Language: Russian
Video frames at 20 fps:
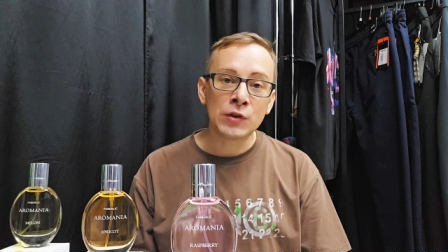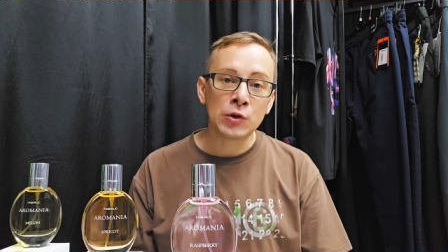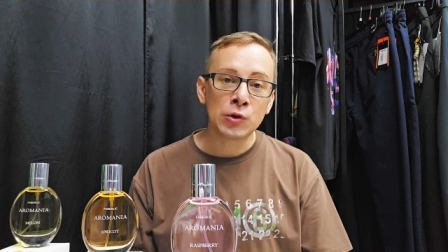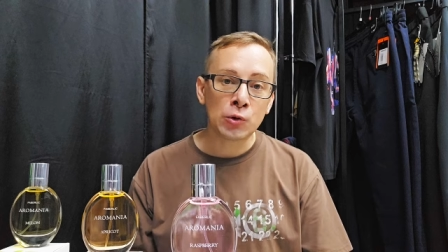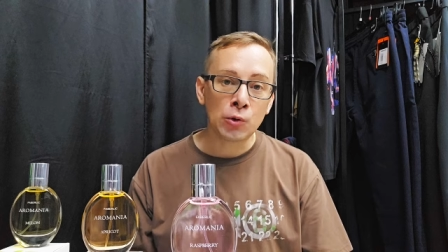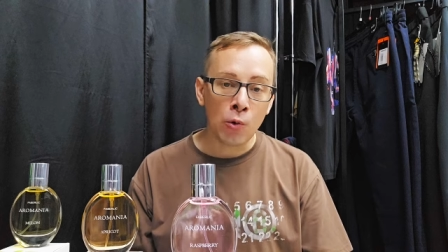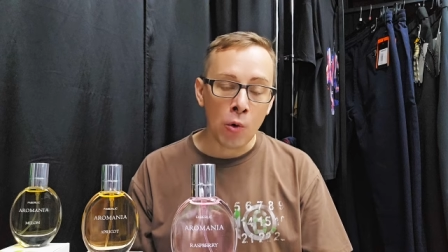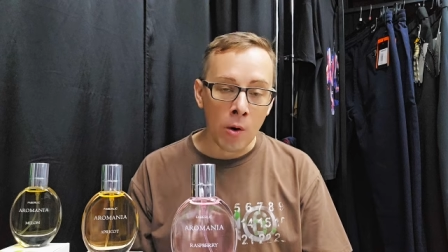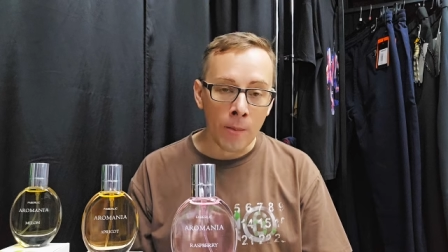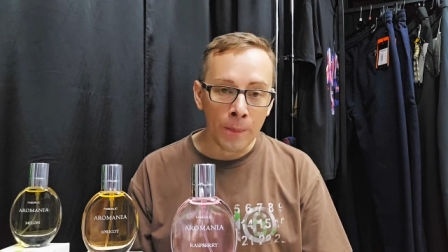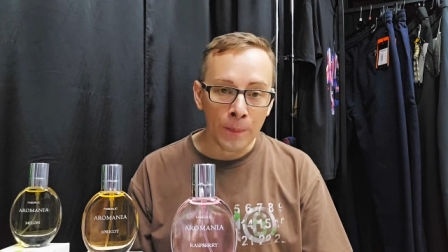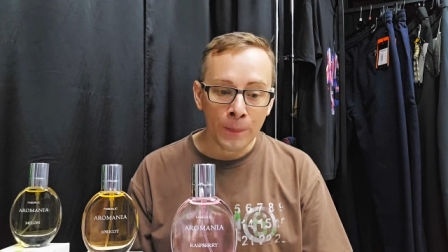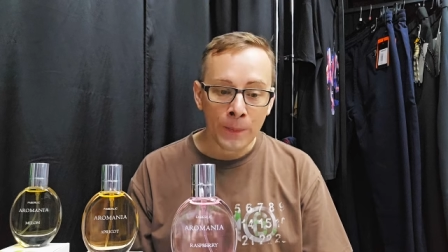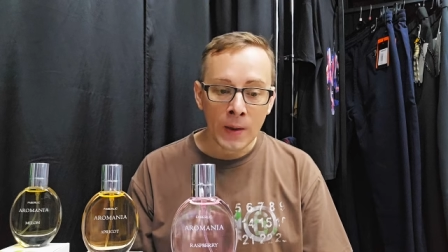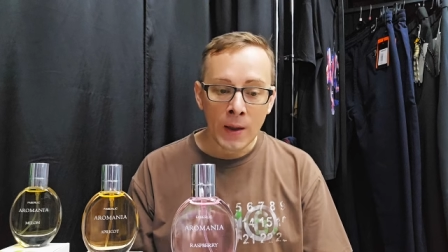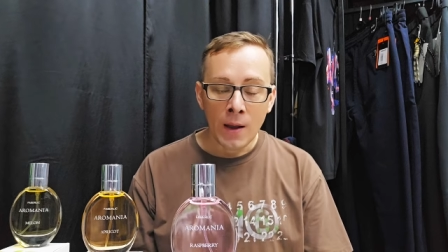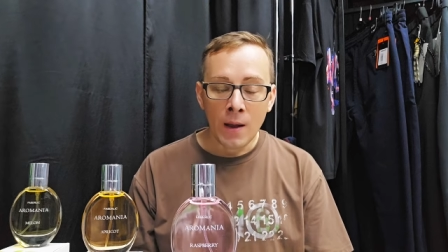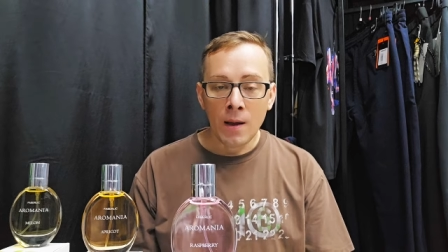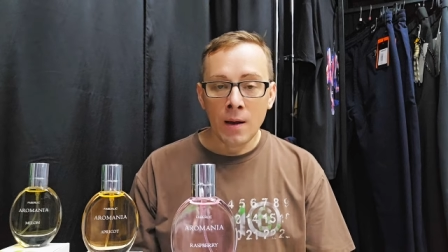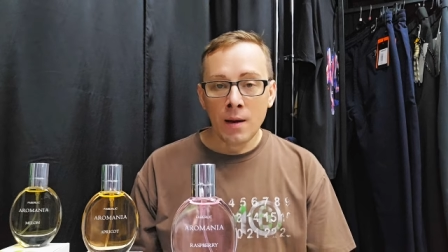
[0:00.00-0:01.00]
все.
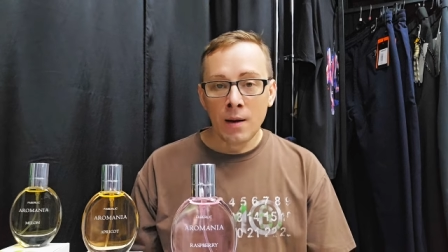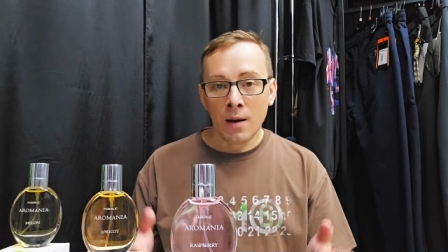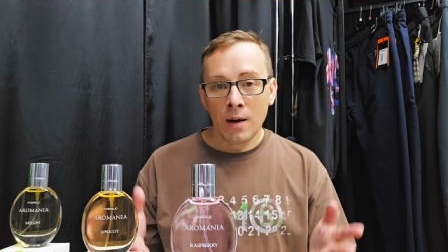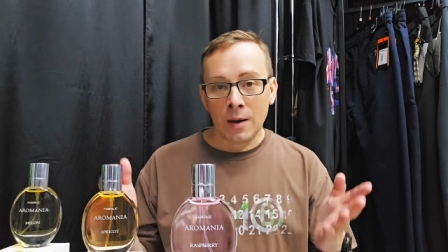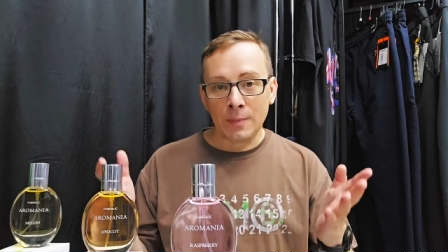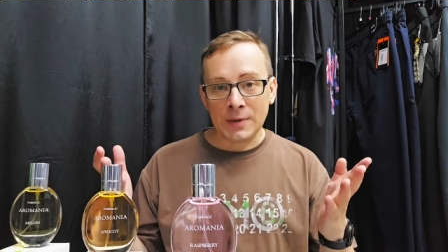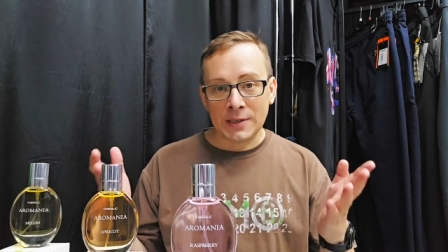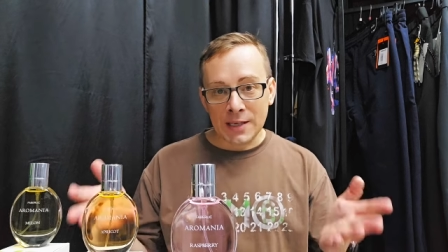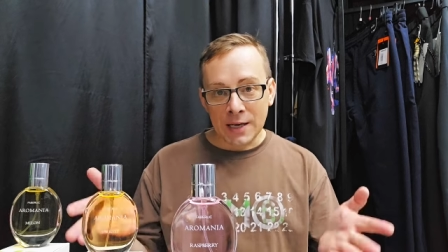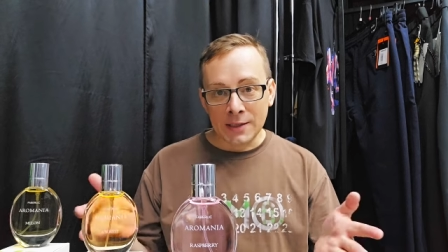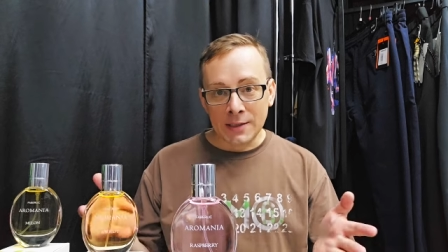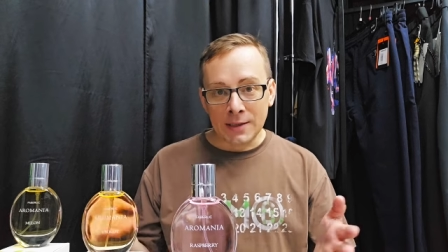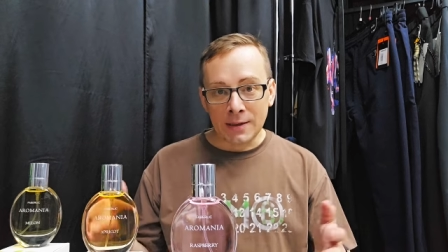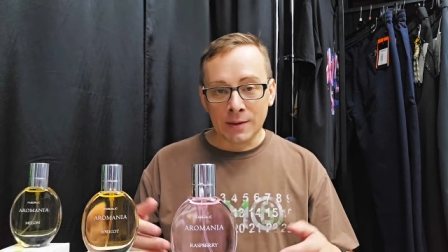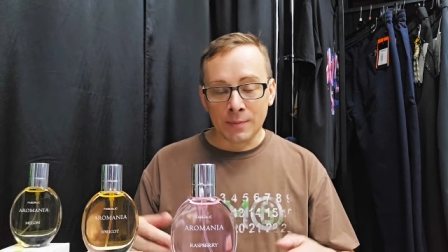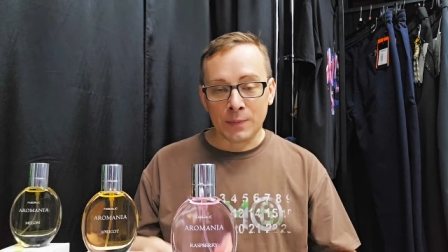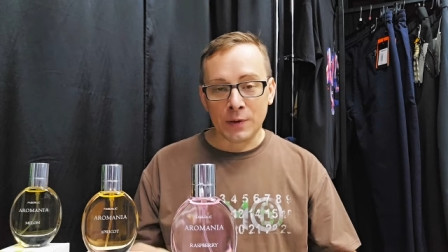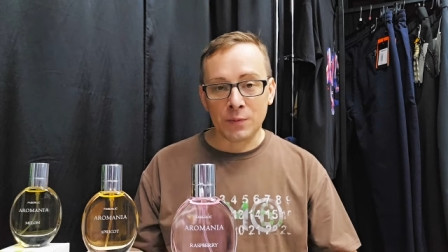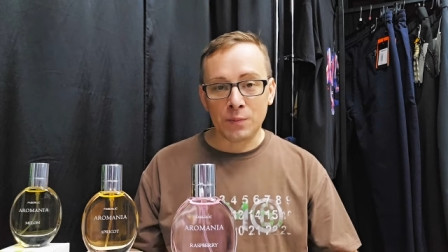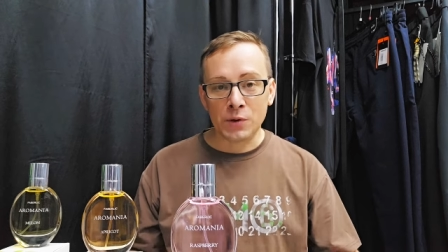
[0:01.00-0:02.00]

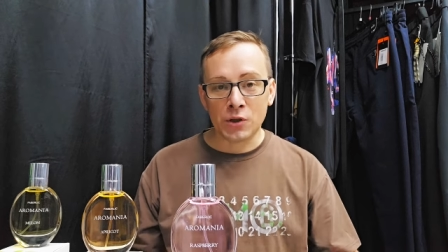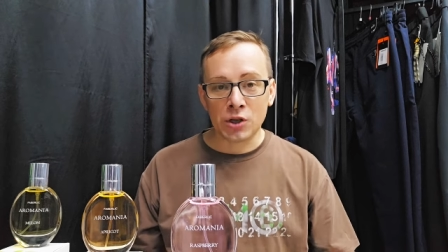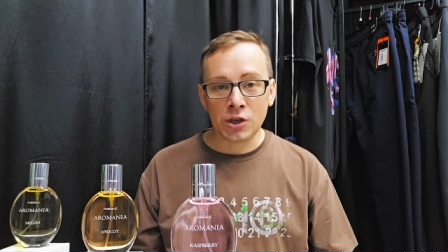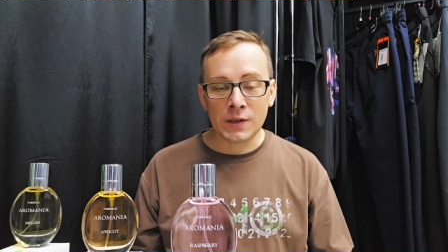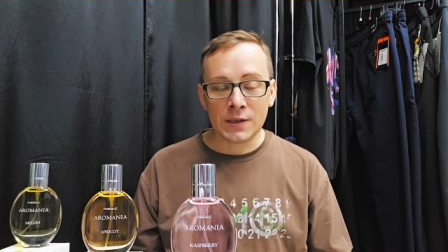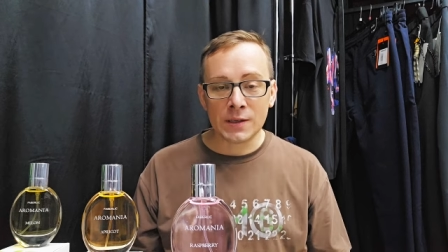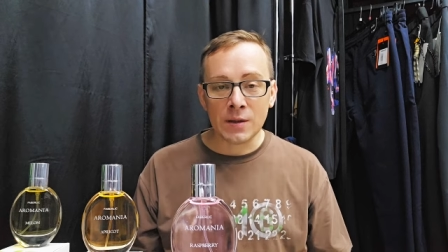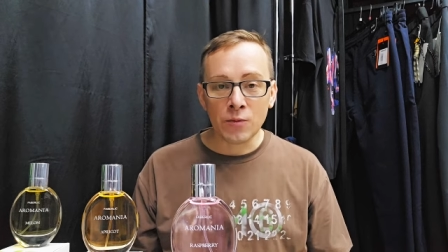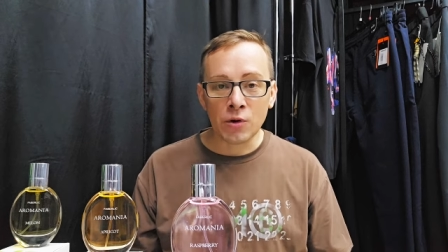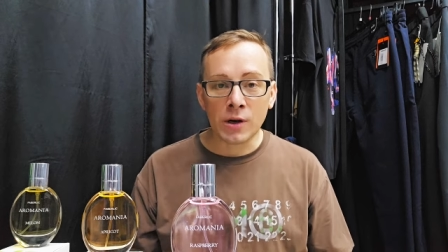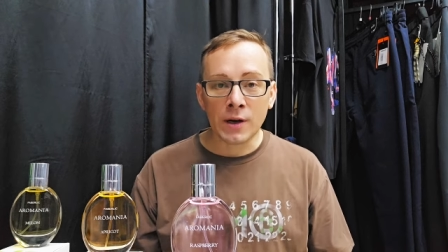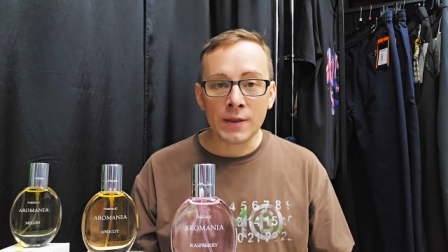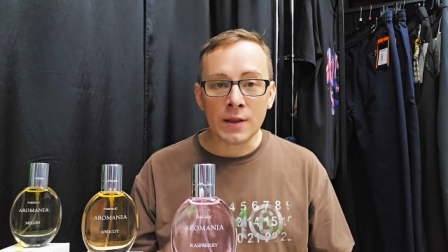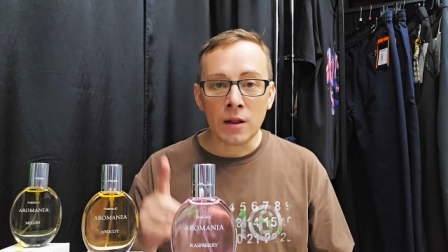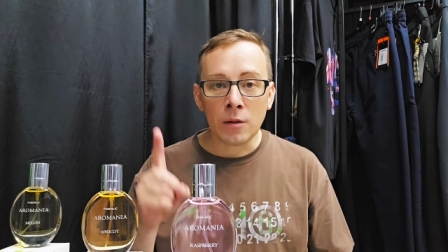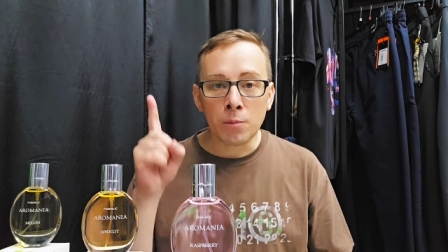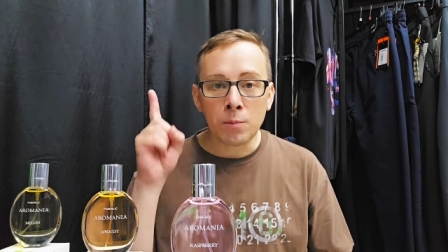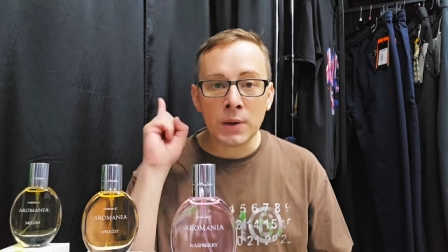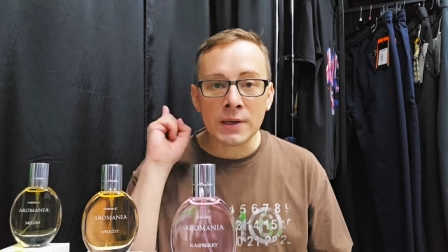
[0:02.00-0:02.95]
Обязательно подпишитесь на мой канал,